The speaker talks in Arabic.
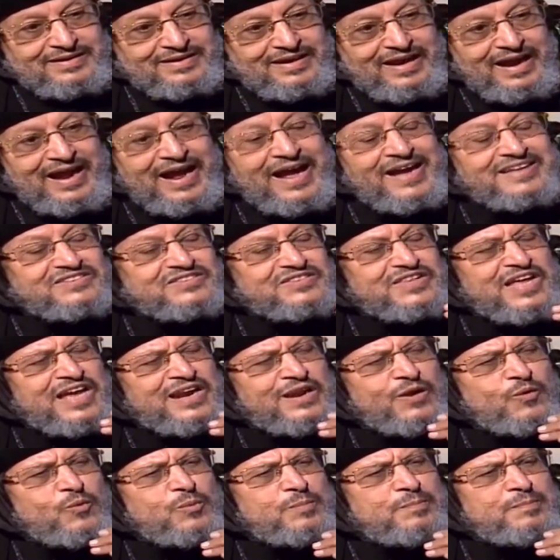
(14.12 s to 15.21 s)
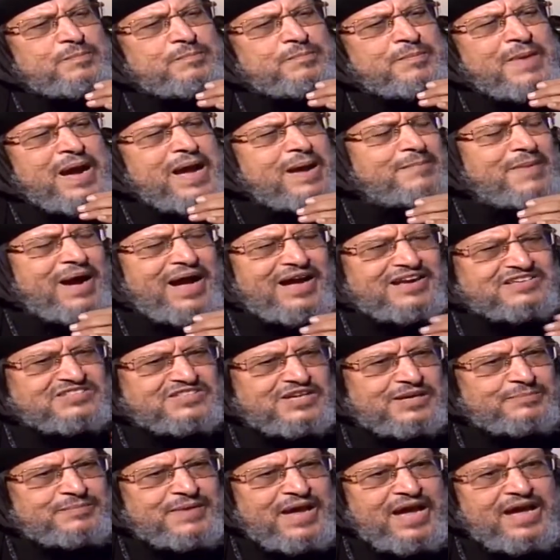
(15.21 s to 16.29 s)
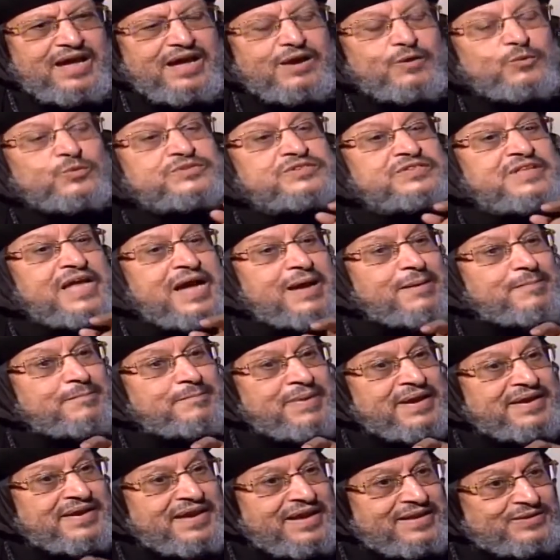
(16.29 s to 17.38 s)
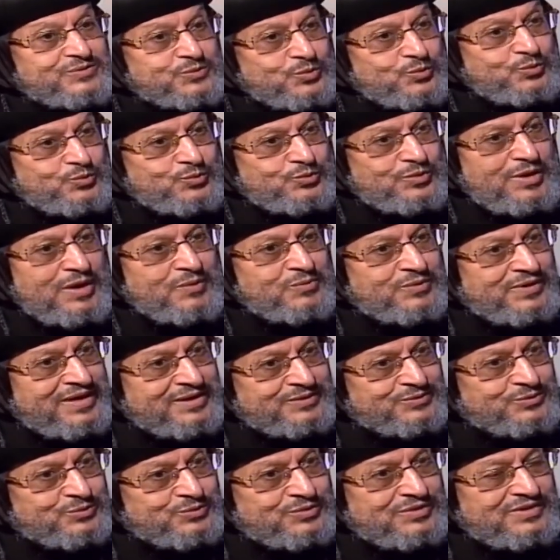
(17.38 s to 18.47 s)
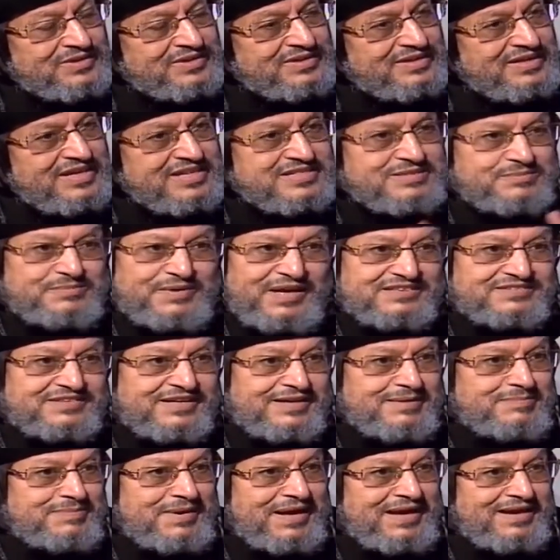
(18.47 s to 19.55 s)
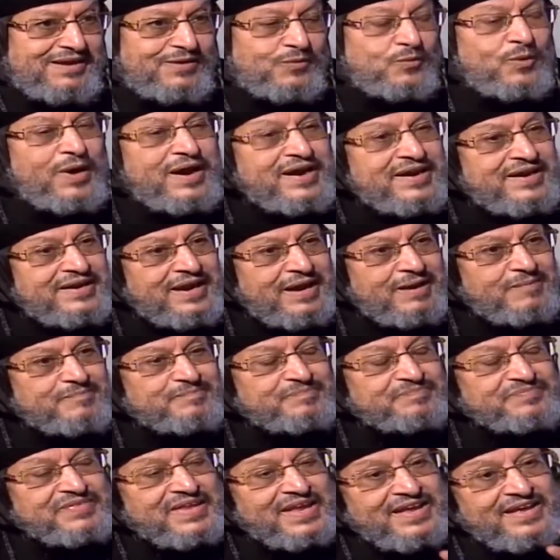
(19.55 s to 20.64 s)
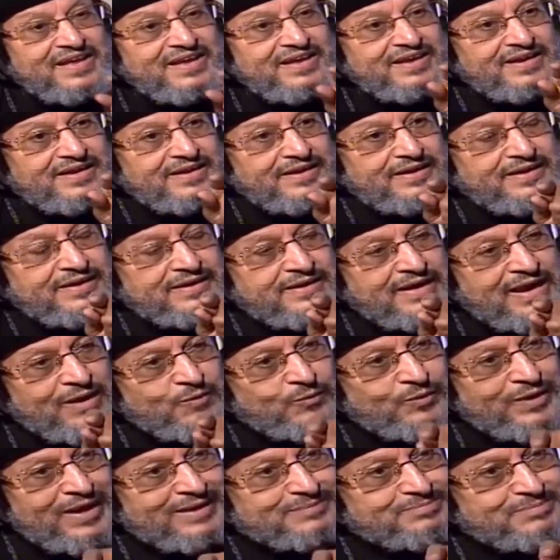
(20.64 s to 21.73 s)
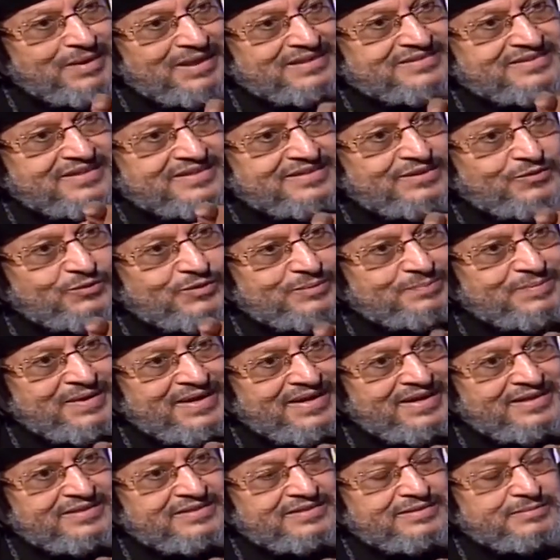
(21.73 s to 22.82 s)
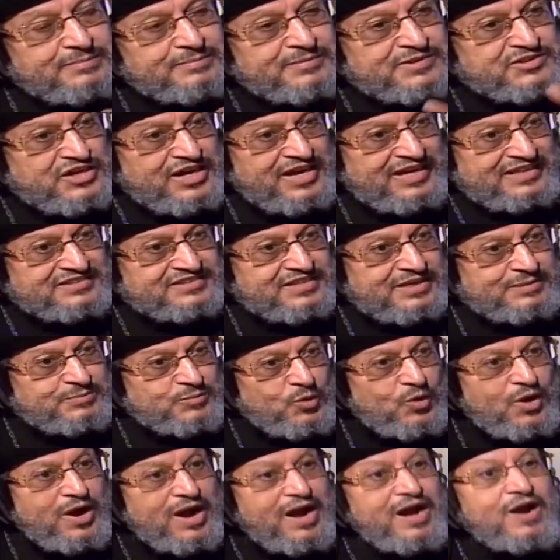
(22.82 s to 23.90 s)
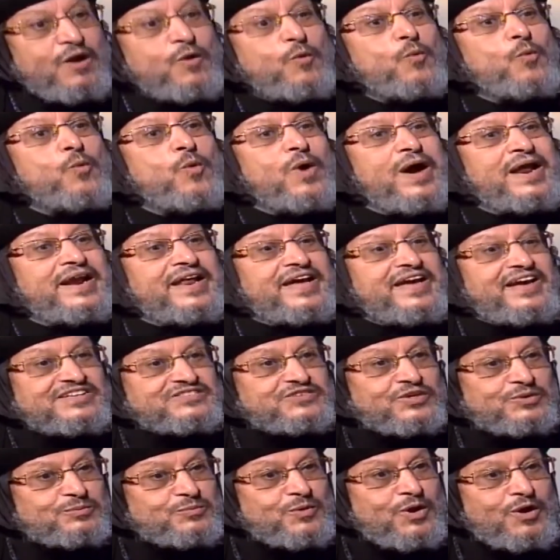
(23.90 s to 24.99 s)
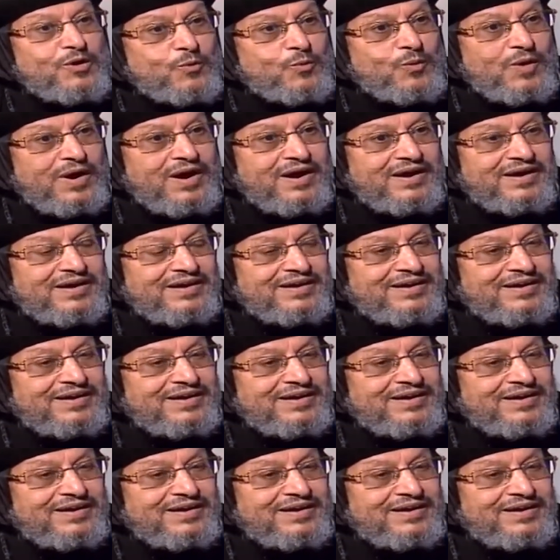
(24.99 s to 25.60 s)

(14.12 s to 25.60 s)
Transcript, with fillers: حتى لو مهما حصل ما قدام بناته واولاده لازم يحترمها والا الاولاد بعد كده والبنات مش هيحترموها ولا, ولا يحترموها هو بالظبط